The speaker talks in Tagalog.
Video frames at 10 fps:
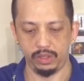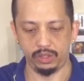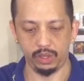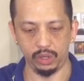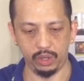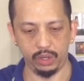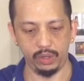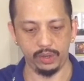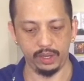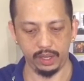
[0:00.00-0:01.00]

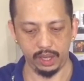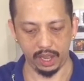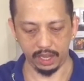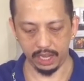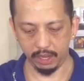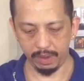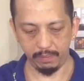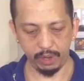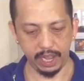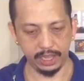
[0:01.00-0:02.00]
So, ang
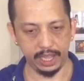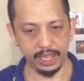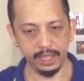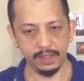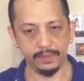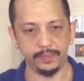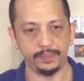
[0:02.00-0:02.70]
gagawin po natin,